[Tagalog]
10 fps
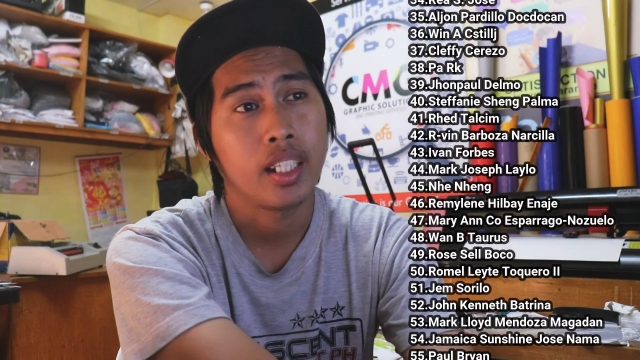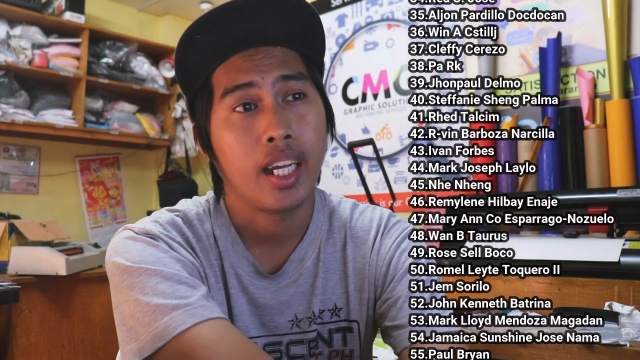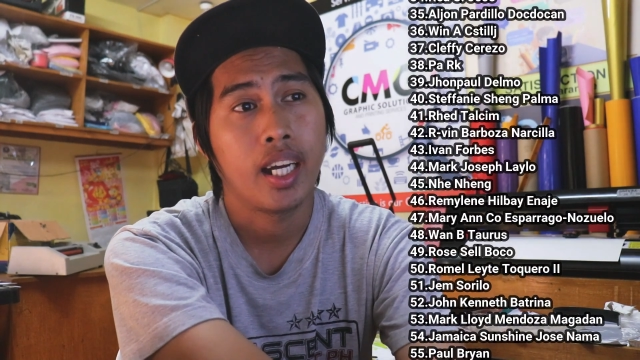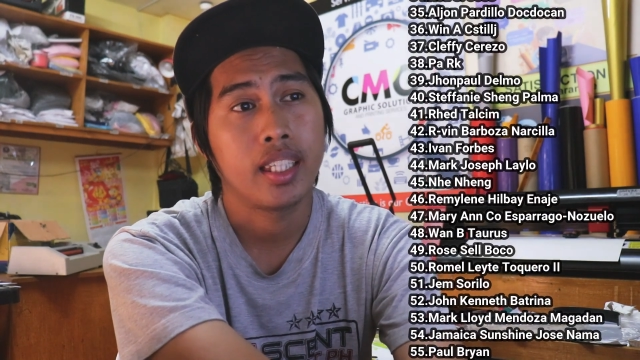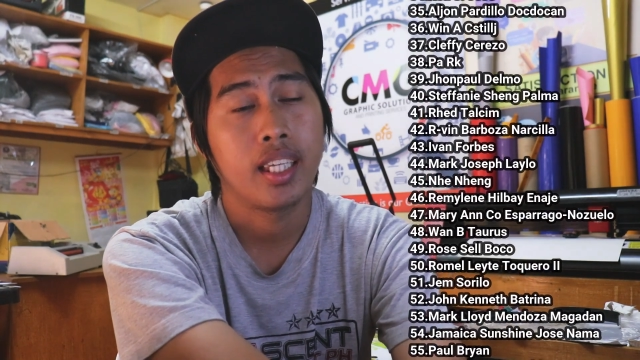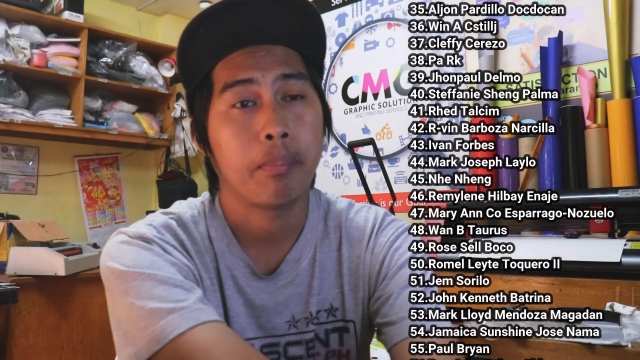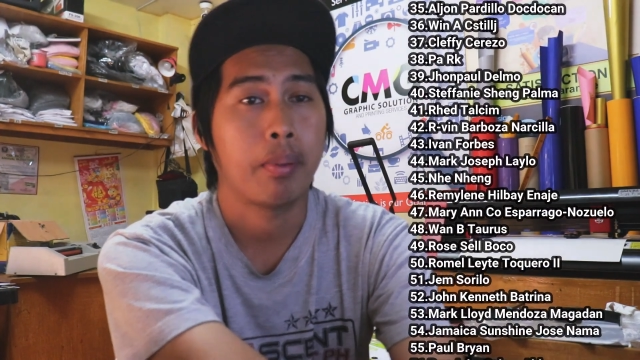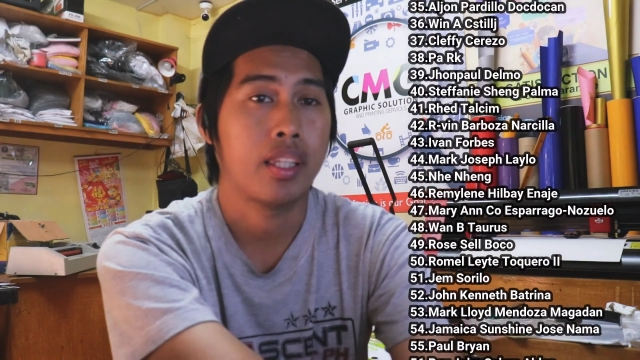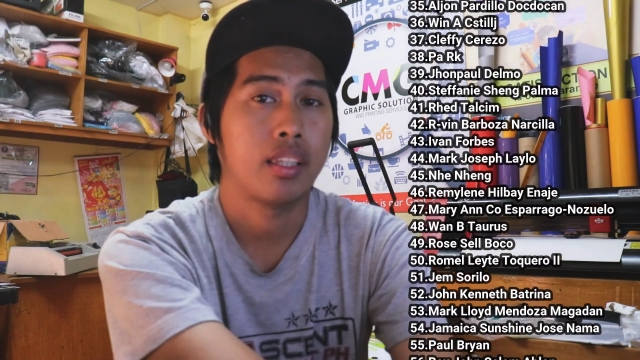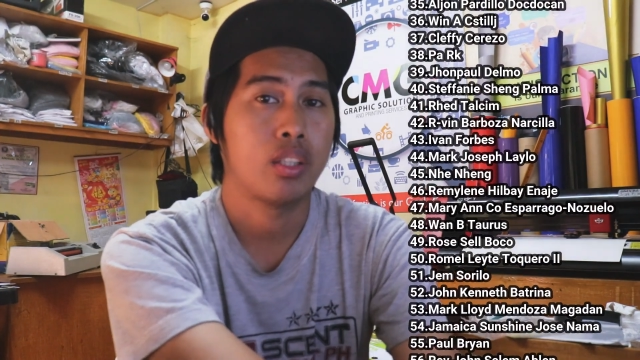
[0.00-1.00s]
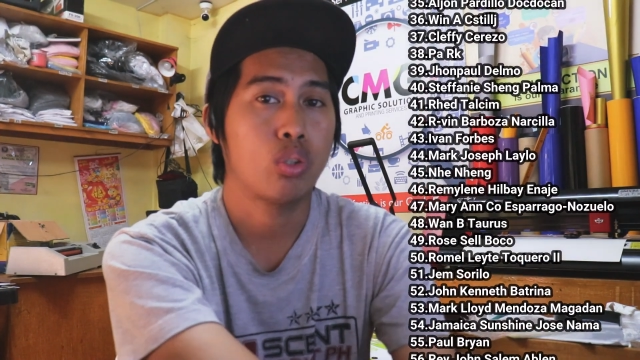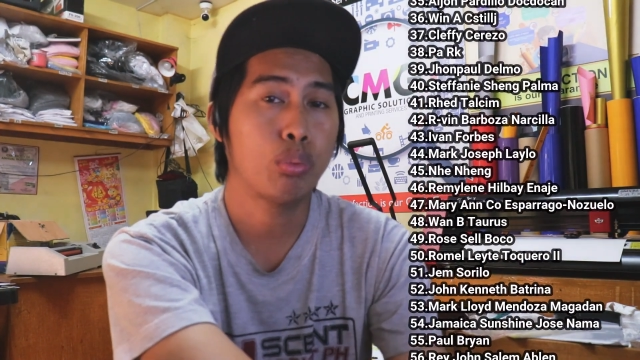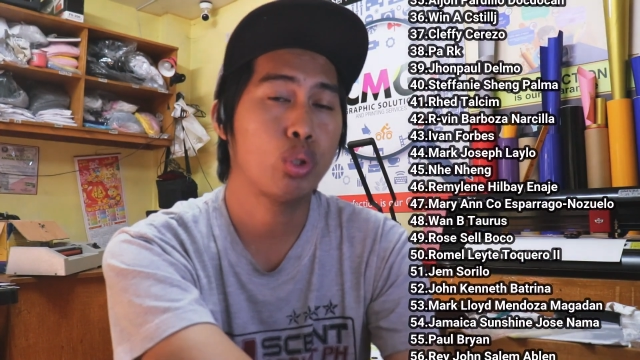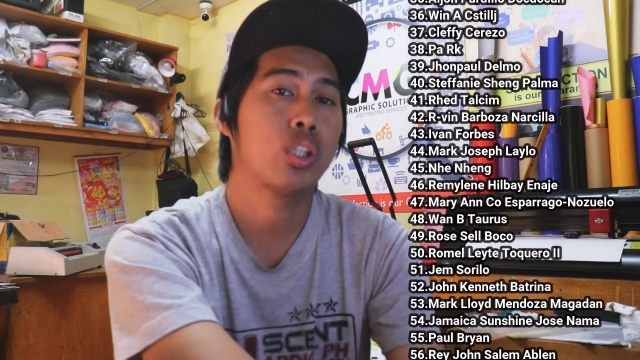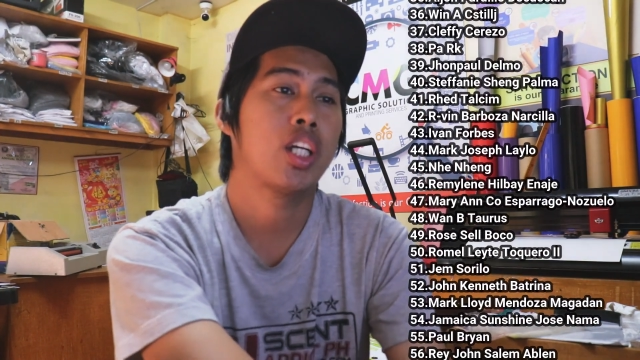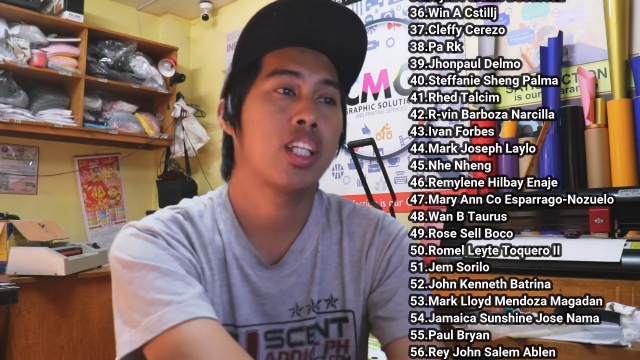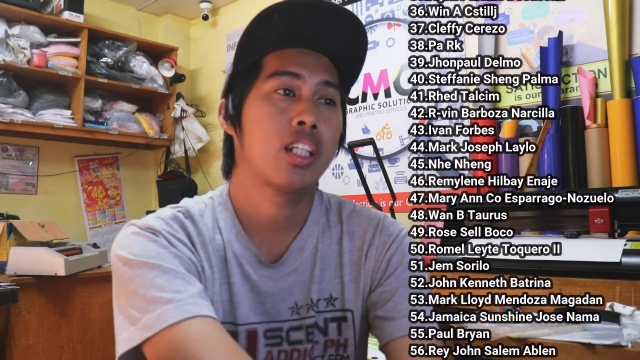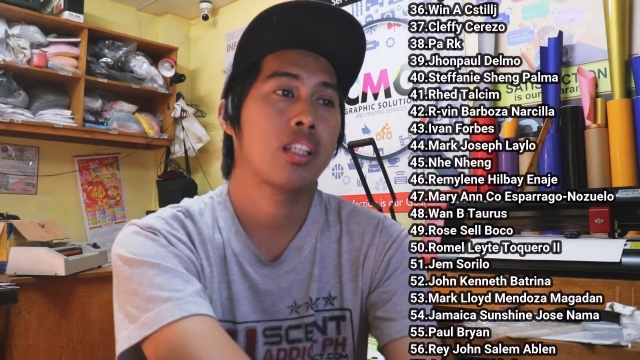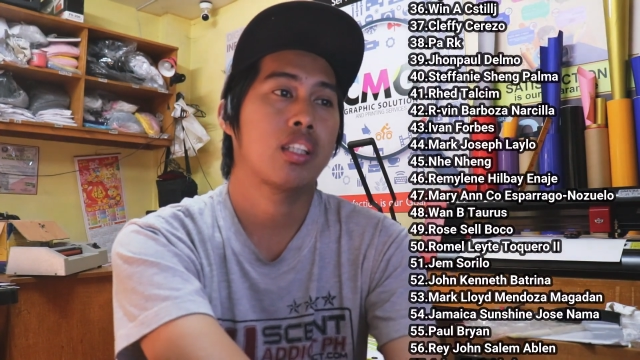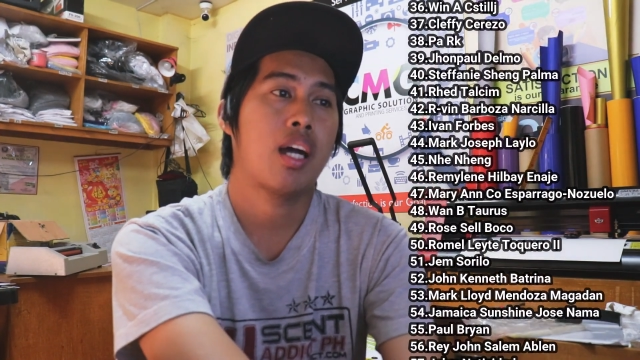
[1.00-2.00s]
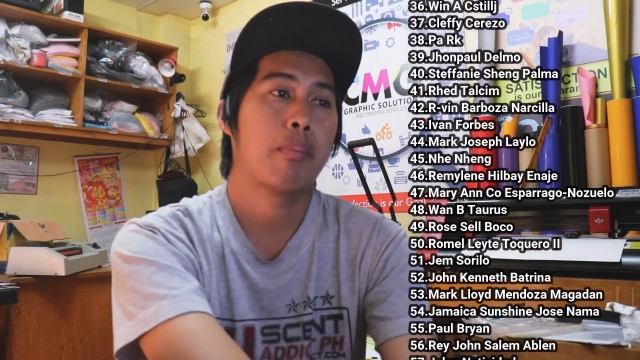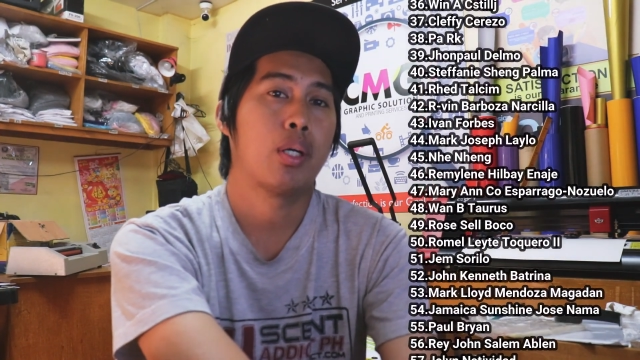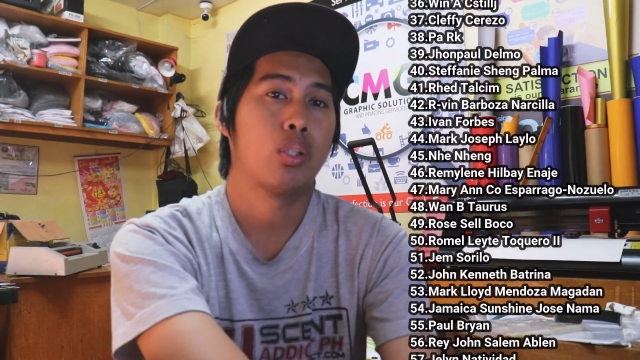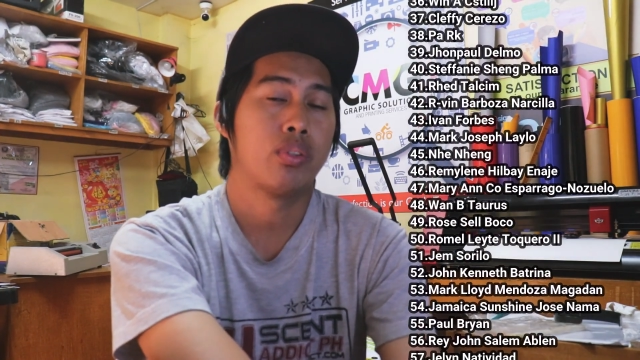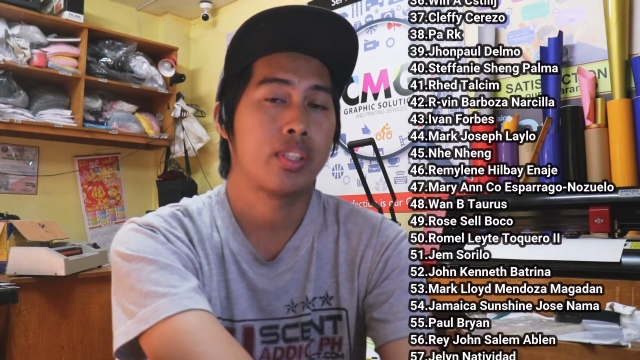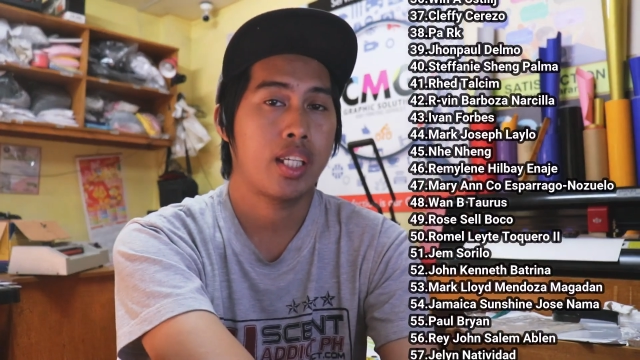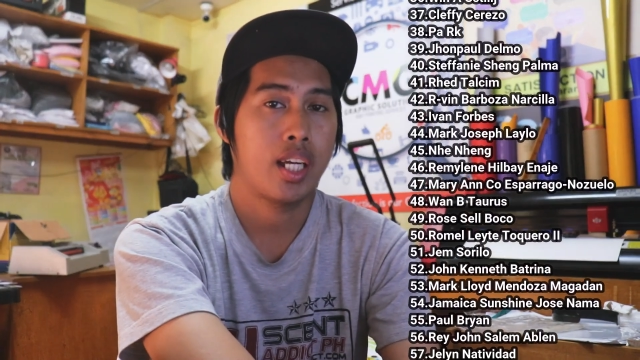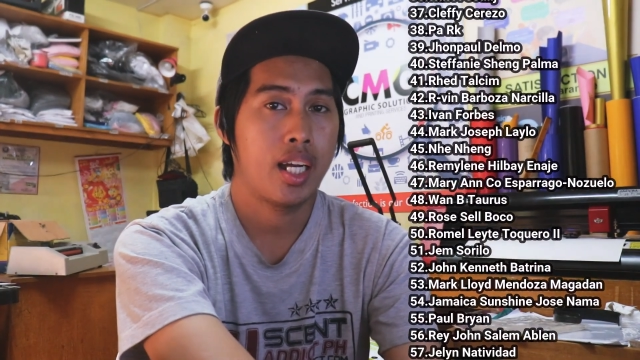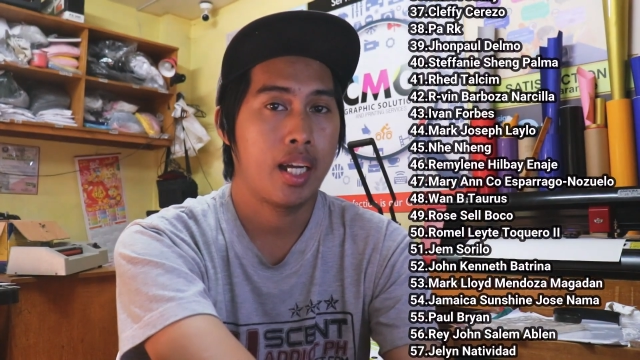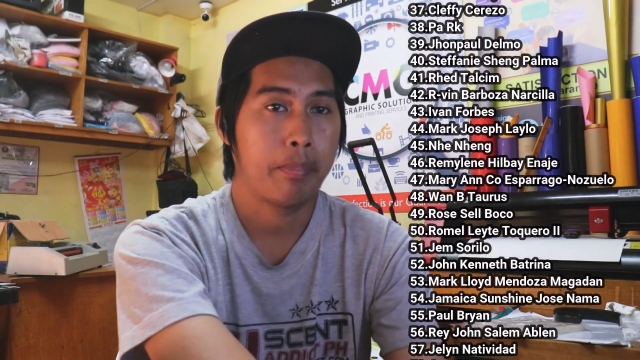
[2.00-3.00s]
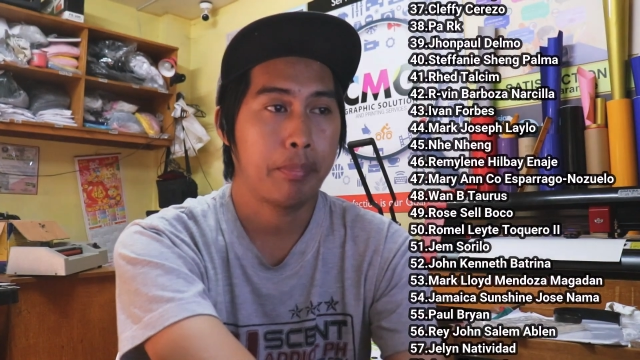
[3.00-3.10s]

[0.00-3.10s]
kaya dapat sumunod kayo ng tama dun sa